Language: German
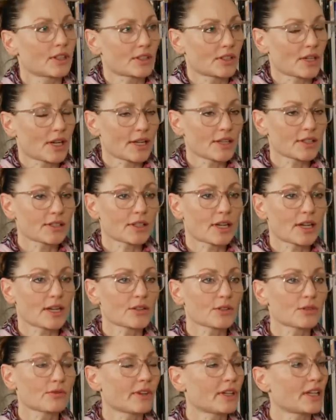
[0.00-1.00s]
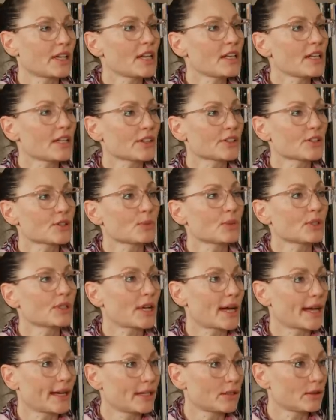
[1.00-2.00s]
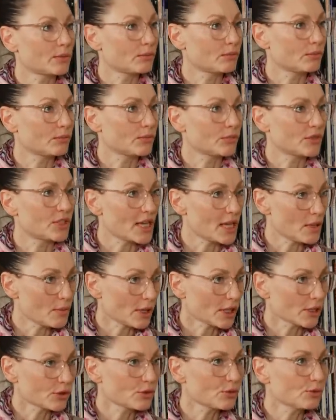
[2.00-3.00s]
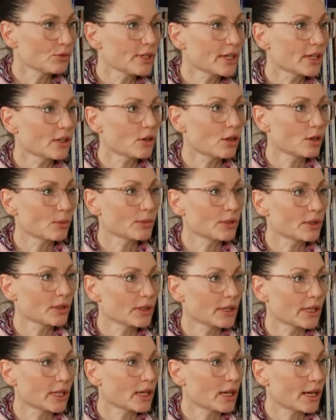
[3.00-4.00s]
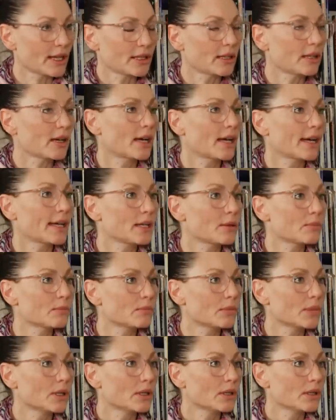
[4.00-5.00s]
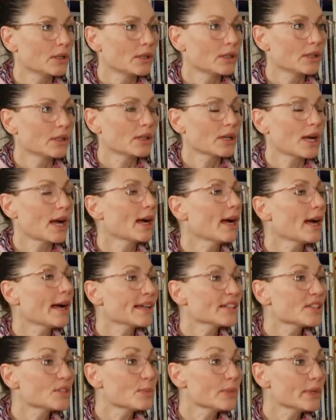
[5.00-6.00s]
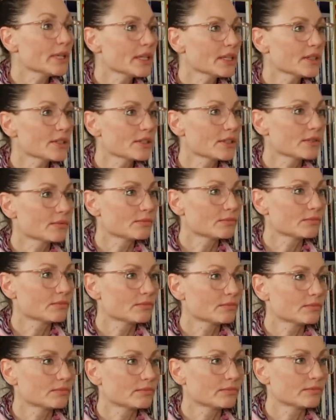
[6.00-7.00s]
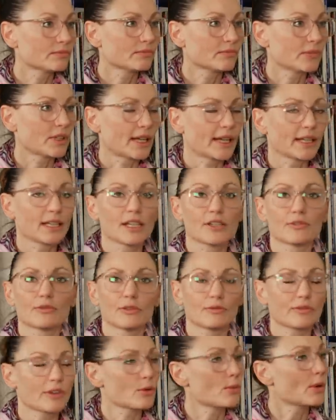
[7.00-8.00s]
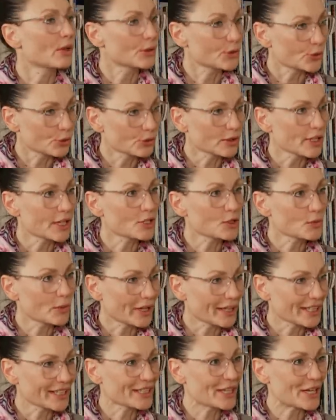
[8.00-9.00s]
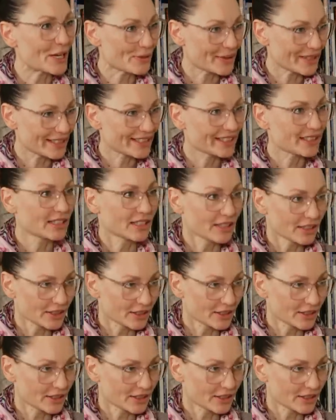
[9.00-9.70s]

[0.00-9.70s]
Das heißt also, wenn ich jetzt mit einem Thema zu dir komme, ja, eine, einem Krankheitsbild, mhm. eigentlich wollen wir über Gesundheit sprechen, ja, aber.